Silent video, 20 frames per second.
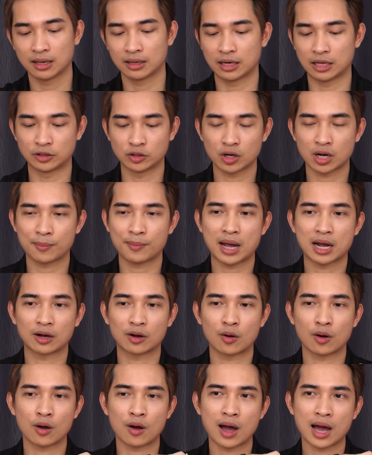để cho cái
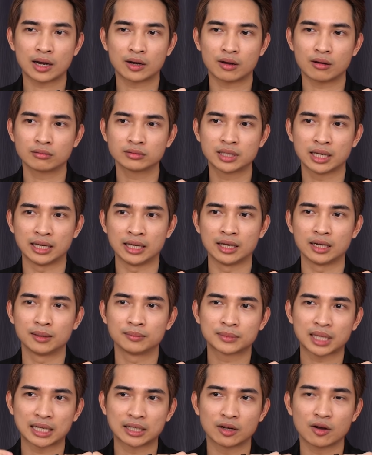màng loa nó thể hiện
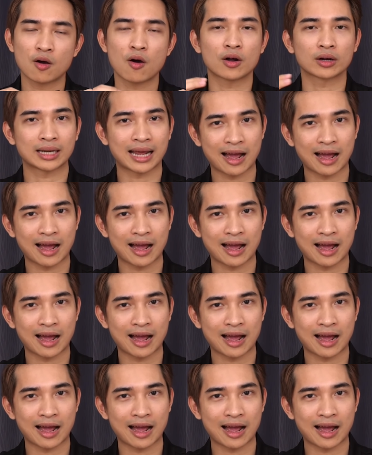âm thanh nó ngọt